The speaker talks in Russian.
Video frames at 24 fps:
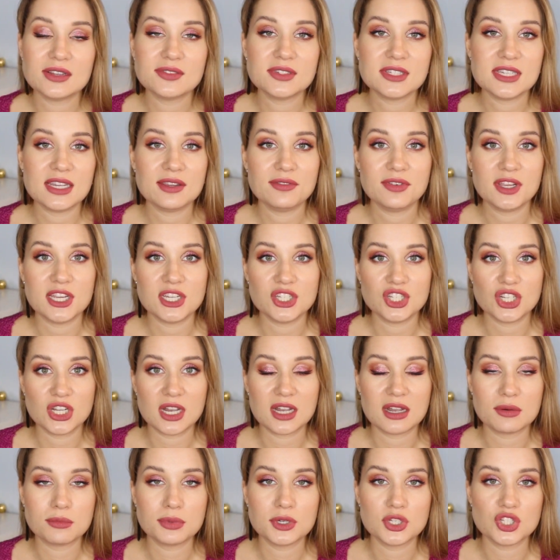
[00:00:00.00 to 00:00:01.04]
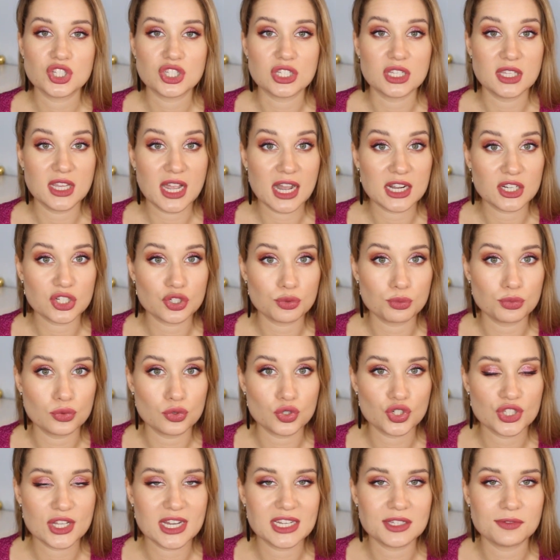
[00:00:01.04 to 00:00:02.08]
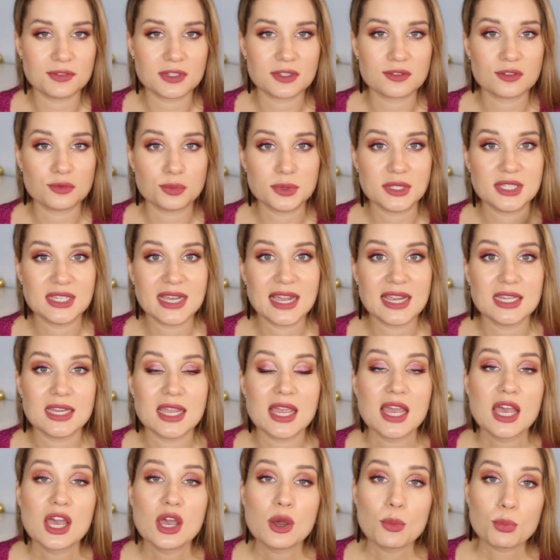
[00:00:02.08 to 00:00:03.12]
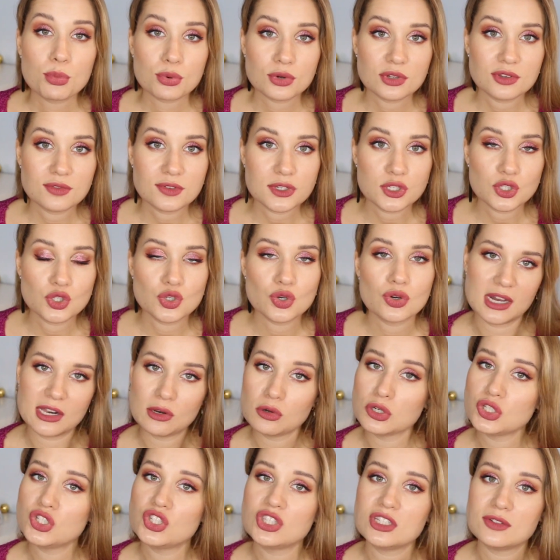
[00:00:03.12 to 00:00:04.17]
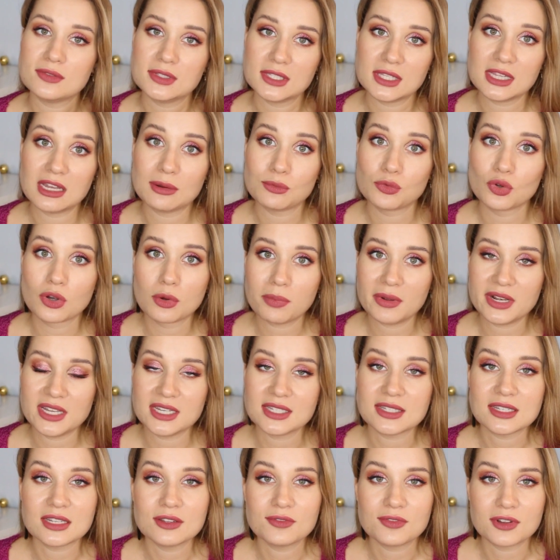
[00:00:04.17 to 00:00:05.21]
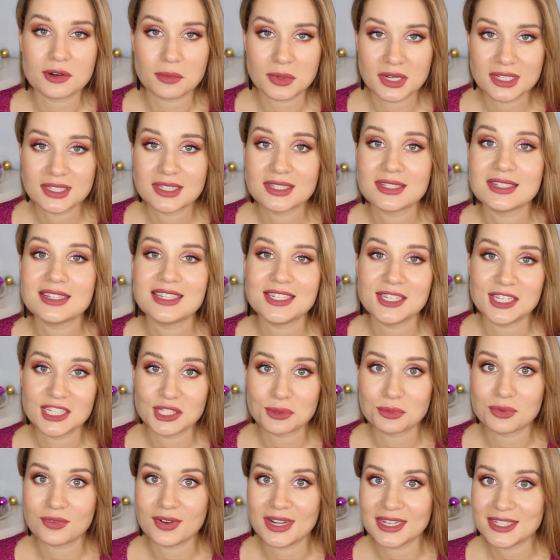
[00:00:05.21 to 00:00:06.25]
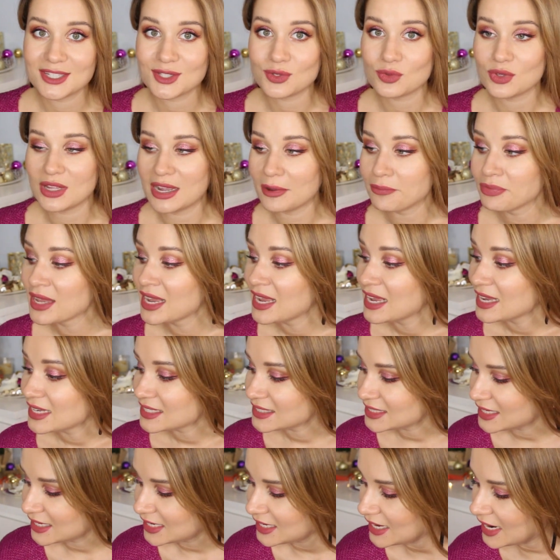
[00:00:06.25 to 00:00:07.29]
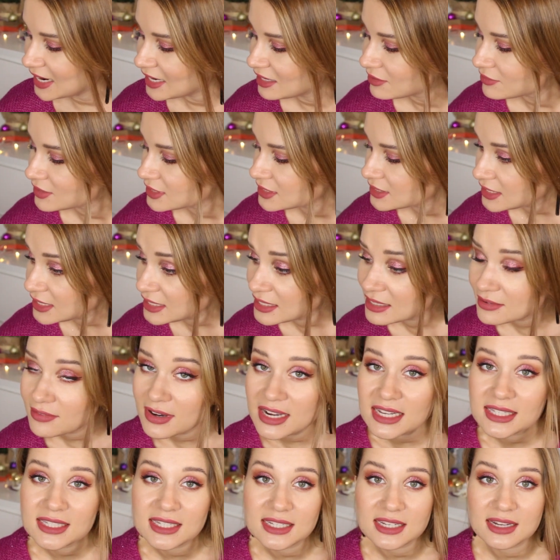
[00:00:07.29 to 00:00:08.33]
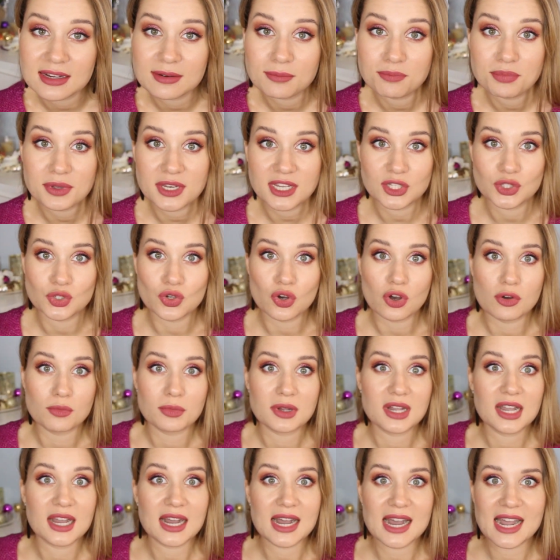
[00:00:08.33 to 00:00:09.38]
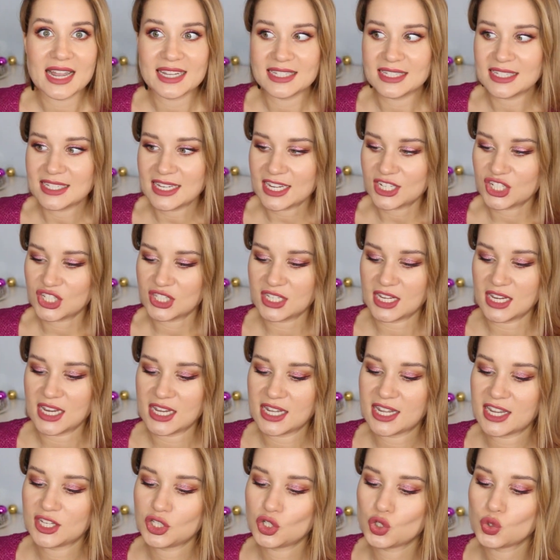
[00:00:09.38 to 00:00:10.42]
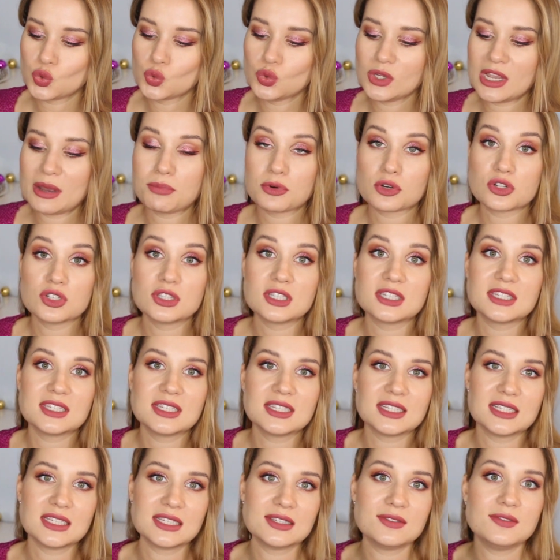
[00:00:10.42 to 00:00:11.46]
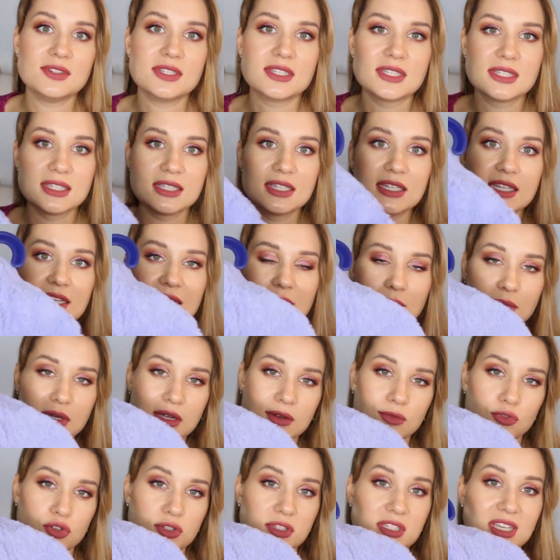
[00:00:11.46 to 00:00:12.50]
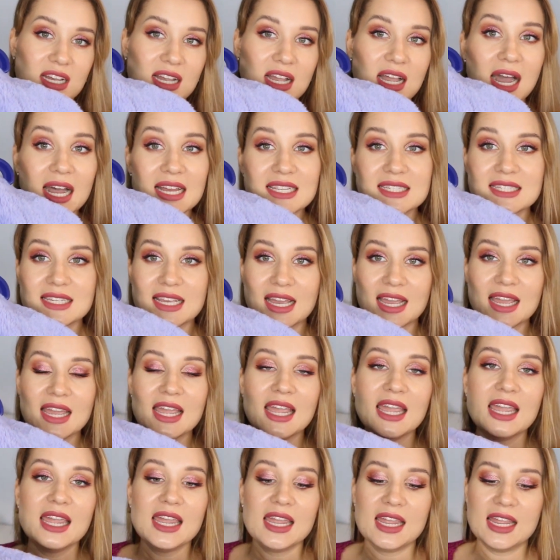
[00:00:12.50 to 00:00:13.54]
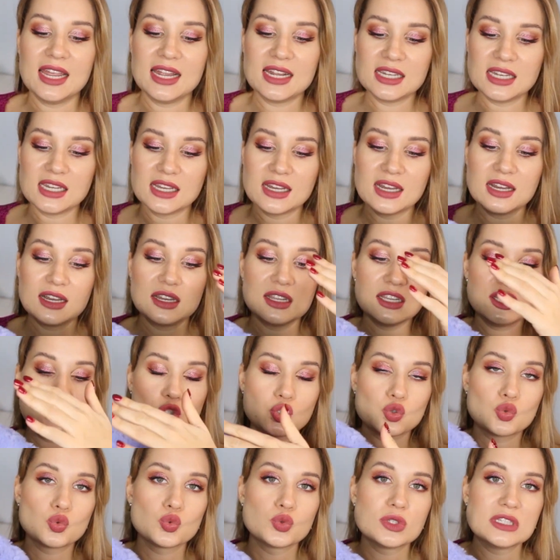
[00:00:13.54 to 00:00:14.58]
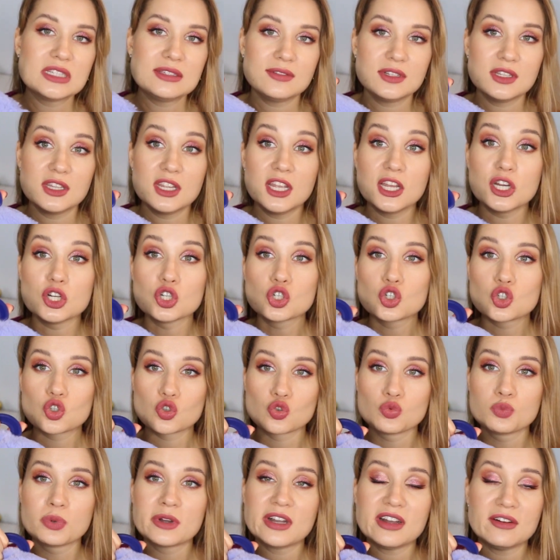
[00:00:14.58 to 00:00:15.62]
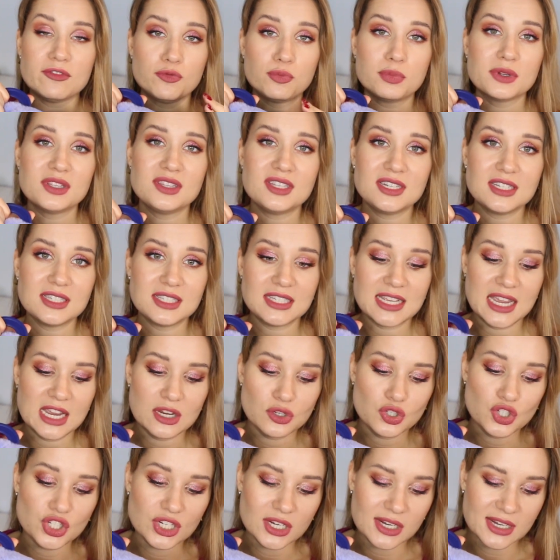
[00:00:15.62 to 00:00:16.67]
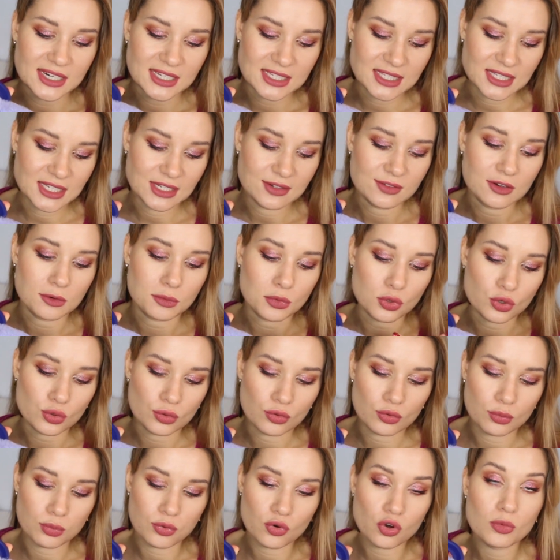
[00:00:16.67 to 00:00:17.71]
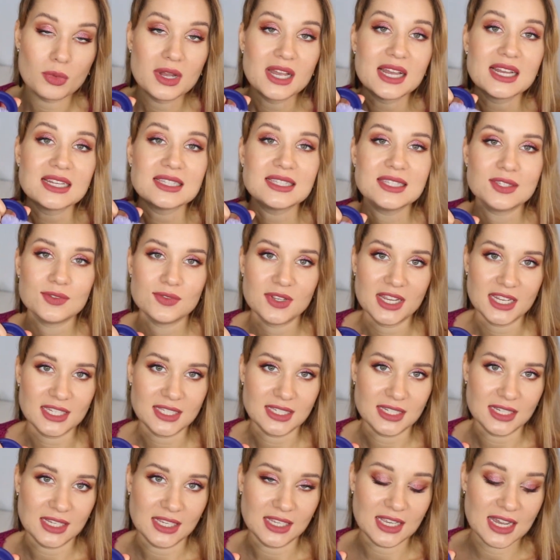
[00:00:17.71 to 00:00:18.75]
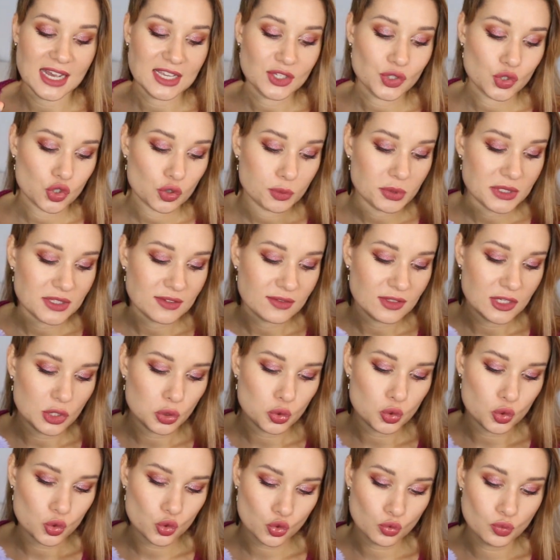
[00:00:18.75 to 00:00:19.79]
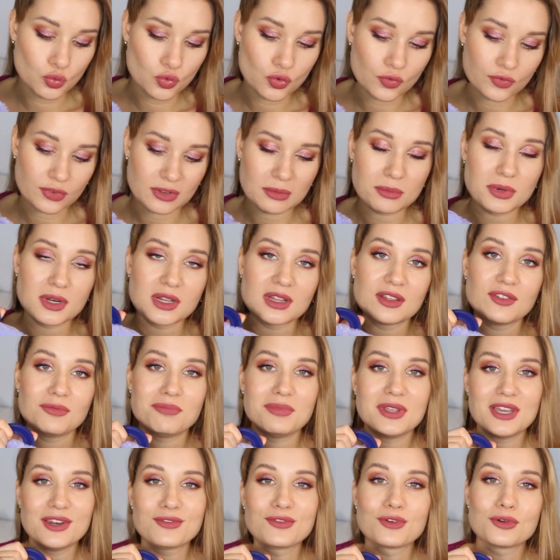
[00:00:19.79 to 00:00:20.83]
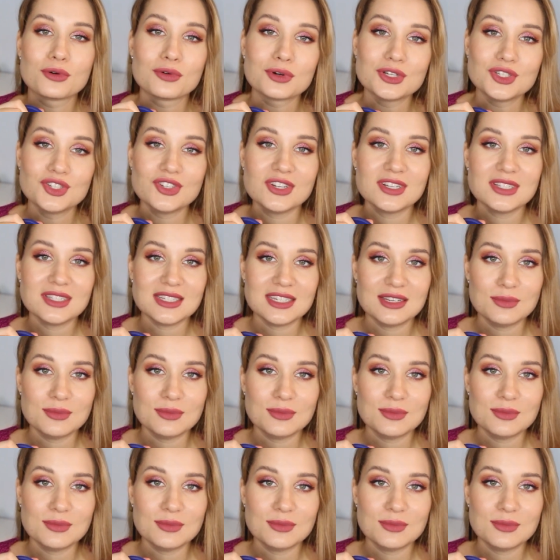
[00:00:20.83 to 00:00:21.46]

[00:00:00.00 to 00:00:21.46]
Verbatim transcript: на все вещи, как обычно, также буду ждать вас в описании под видео. Короче, там всегда много полезной информации, не забывайте туда заглядывать. И давайте перейдем к одежде, и начну я просто со звезды моего заказа. Это искусственная шубка в потрясающе красивом голубом цвете. Я, собственно, эту шубку выбрала в первую очередь